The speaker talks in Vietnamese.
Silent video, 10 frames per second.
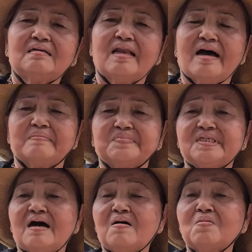làm
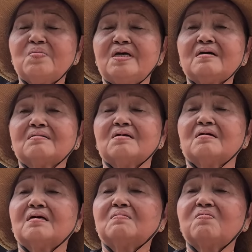sao biết
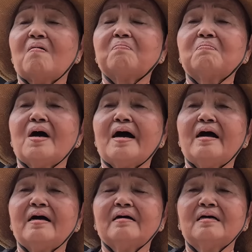được không
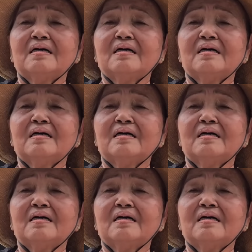ba